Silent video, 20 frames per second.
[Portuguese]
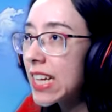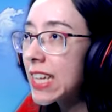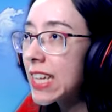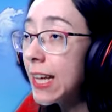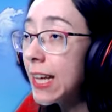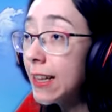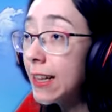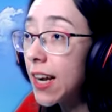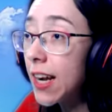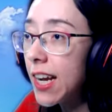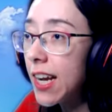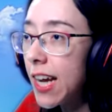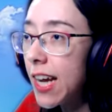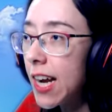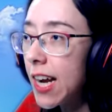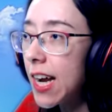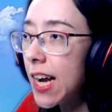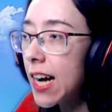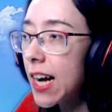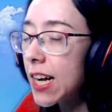Quinta
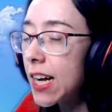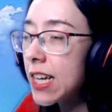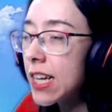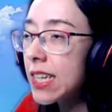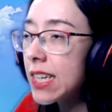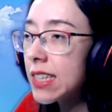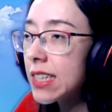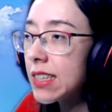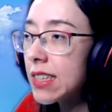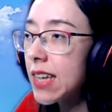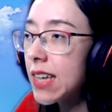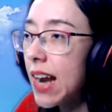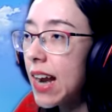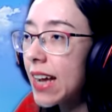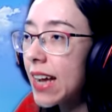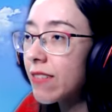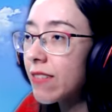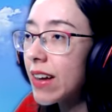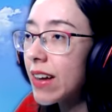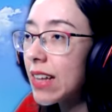ilha.
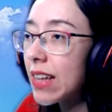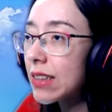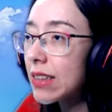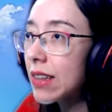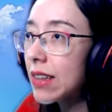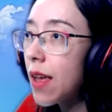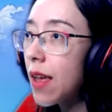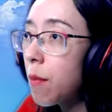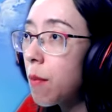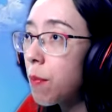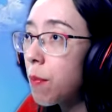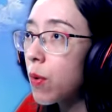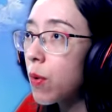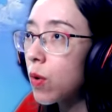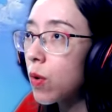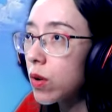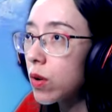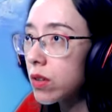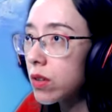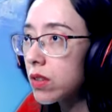Será que vai dar
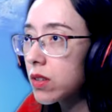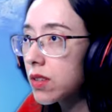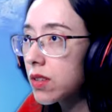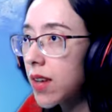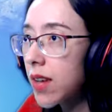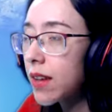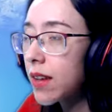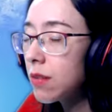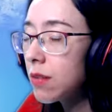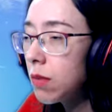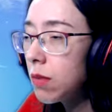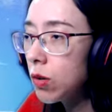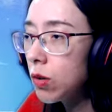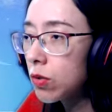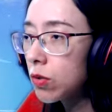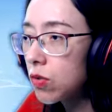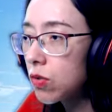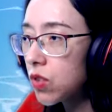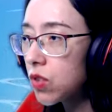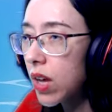tempo? Seis
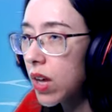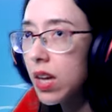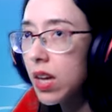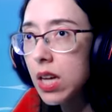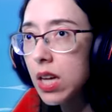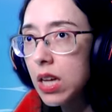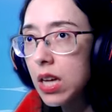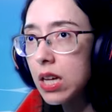minutos, hein?